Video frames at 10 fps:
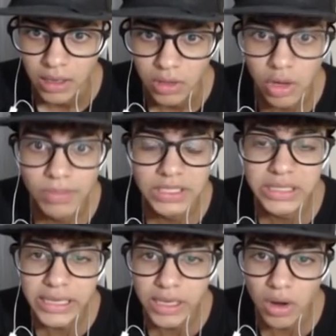
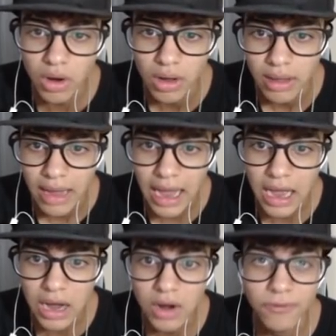Lobizinho!
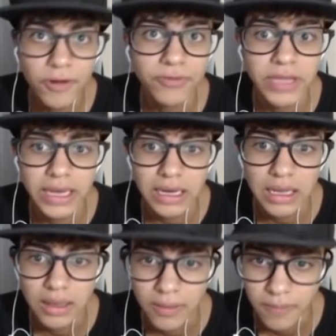Ah, ô fofinha!
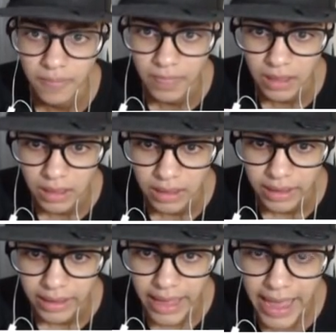Tá,
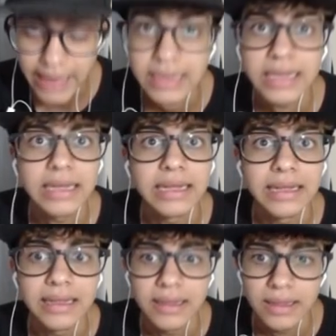é,
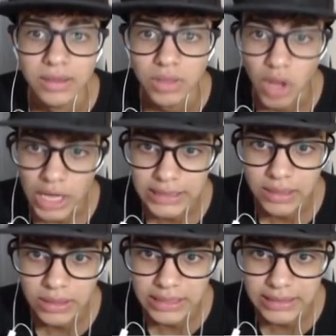
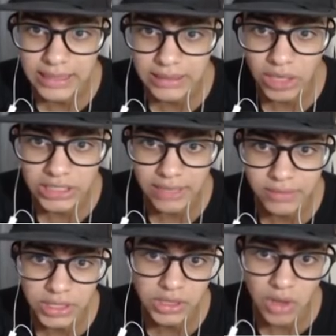nossa, você esqueceu a chave
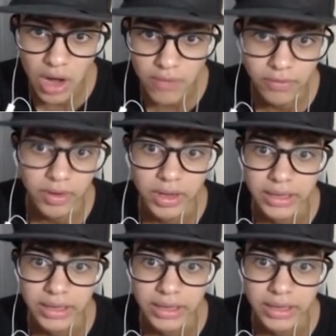de novo.